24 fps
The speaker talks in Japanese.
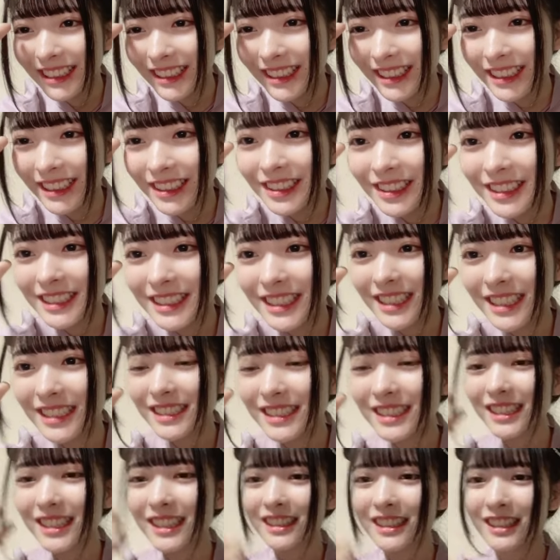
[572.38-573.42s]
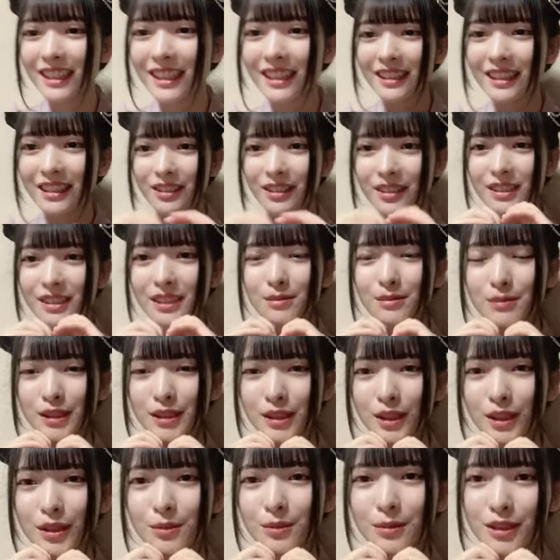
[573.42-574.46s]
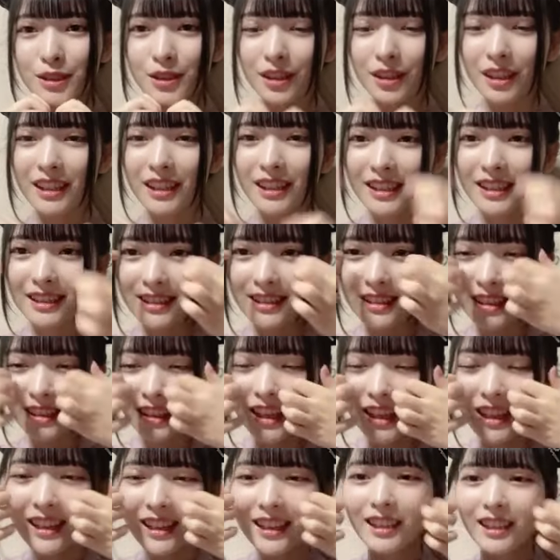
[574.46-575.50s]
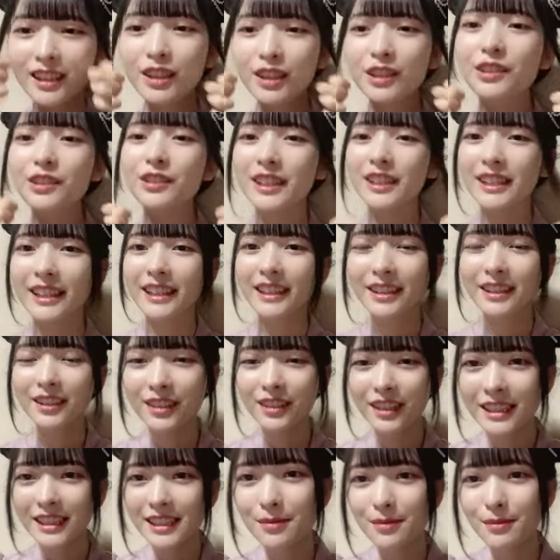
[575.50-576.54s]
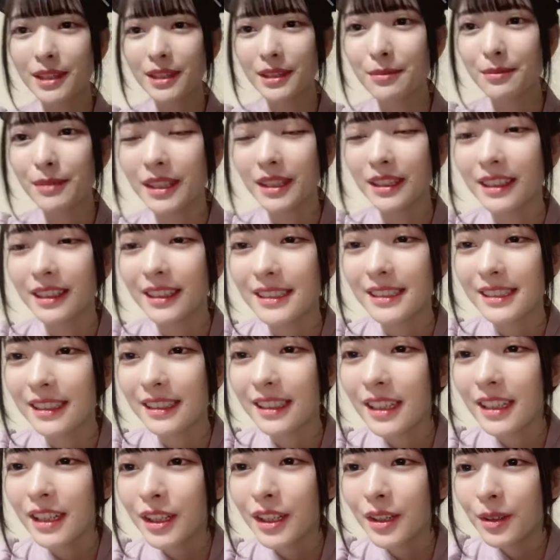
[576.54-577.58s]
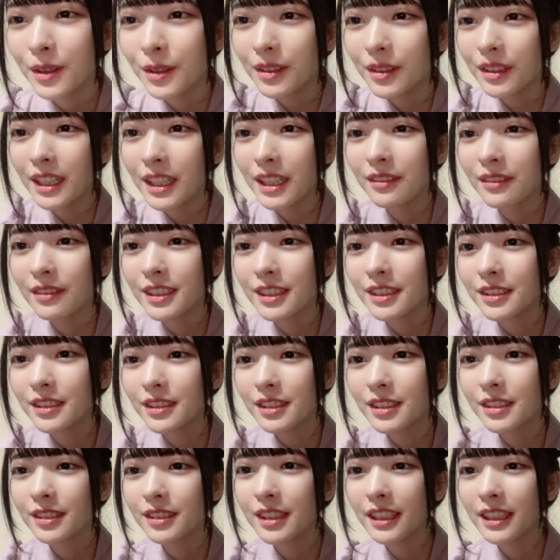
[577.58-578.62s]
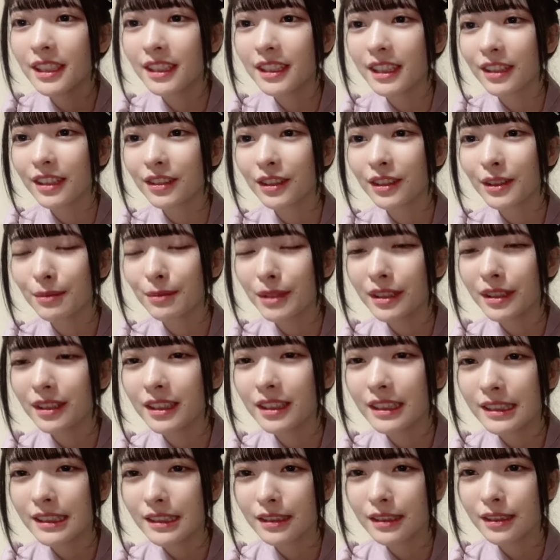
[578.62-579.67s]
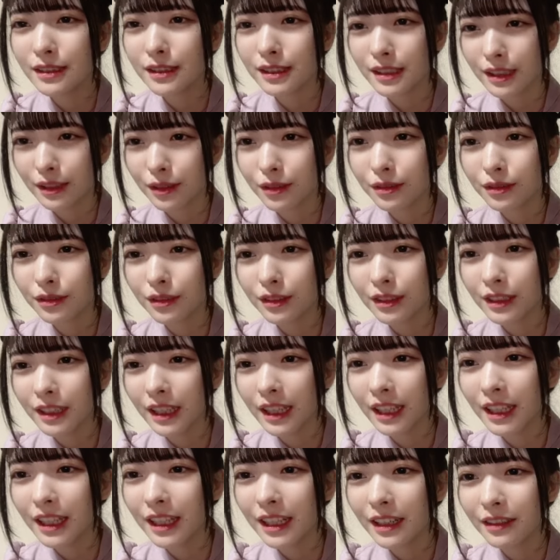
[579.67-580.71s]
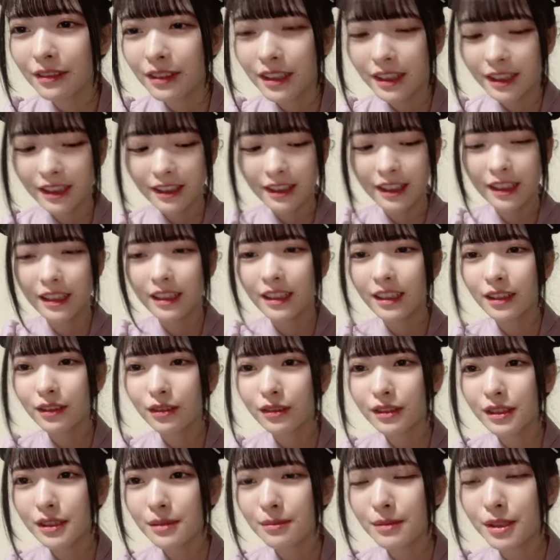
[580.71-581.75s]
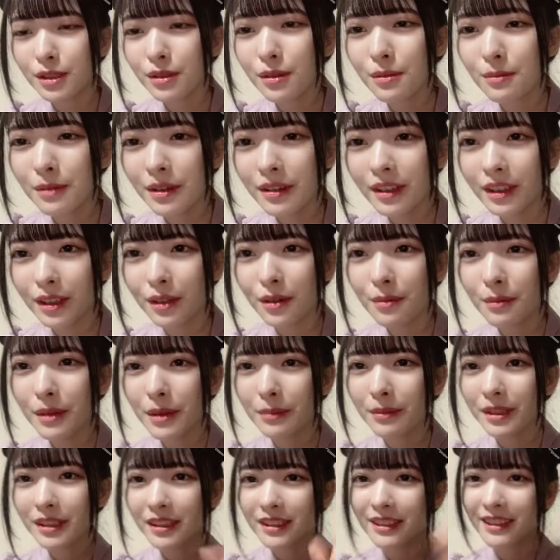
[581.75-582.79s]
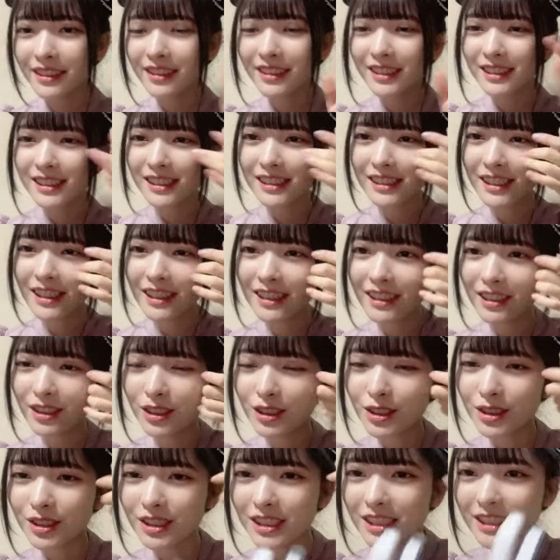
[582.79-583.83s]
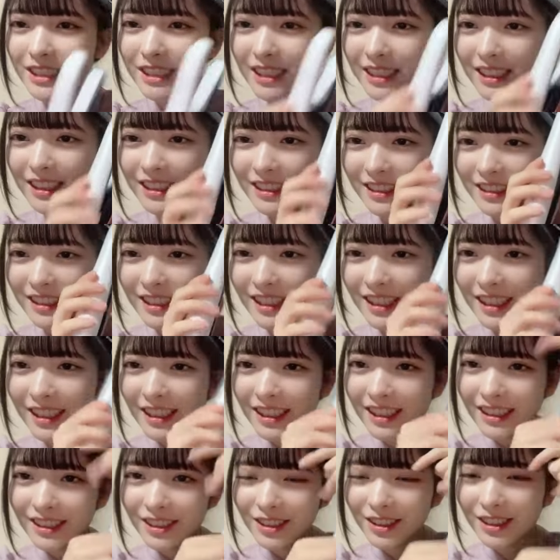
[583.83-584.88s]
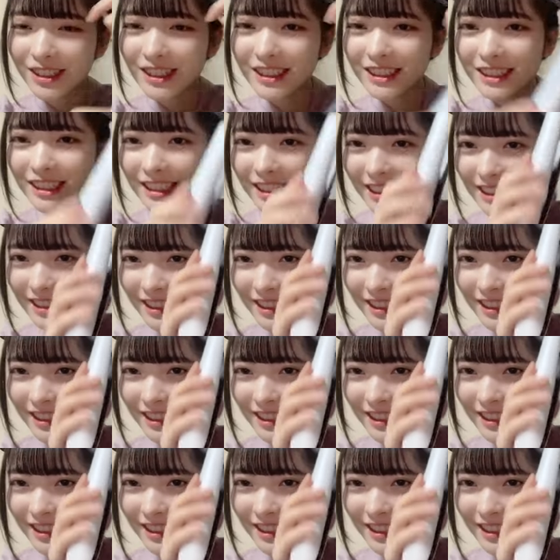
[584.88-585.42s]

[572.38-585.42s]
なんだ、ゆきちゃんしかってありがとうございます。今日も初見ですって。あ、今日はね、今日初めて見たんですか。オンラインはスクショできないので目に焼き付けるしか本当に、あれ、可愛いってありがとうございます。こんばんはって、こんばんは見に来てくださってありがとう。初心者です。初心者で